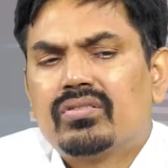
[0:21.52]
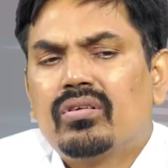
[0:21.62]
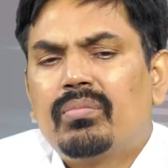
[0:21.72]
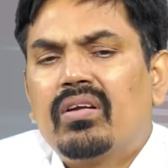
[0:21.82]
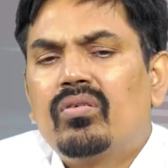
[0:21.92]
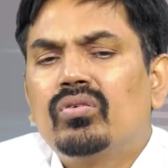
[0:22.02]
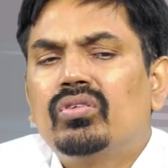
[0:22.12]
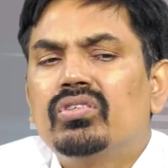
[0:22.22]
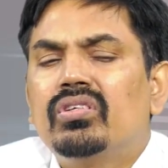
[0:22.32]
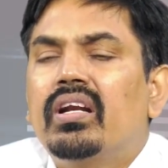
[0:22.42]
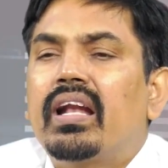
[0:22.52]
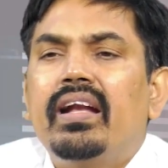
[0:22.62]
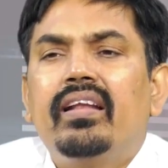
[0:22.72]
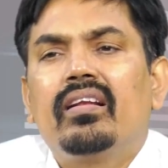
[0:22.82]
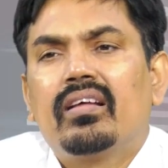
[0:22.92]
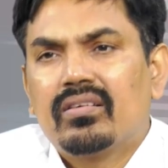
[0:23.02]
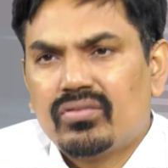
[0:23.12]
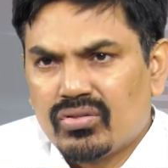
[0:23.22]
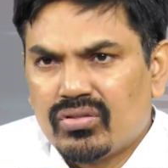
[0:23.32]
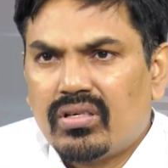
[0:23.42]
సో మనం టూ థౌజండ్ నైన్టీన్ కనుక
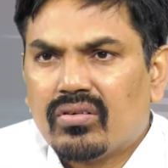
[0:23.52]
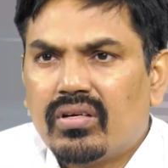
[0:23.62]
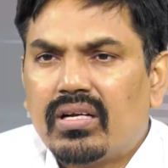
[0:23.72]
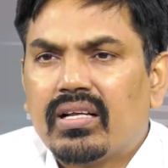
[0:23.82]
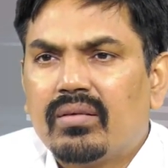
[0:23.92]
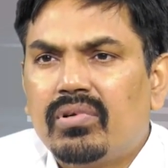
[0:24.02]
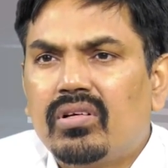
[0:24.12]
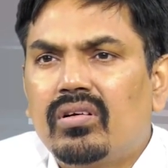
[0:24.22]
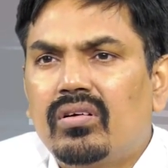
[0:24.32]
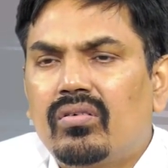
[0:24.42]
చూసుకున్నాం అనుకోండి ఆ టైంలో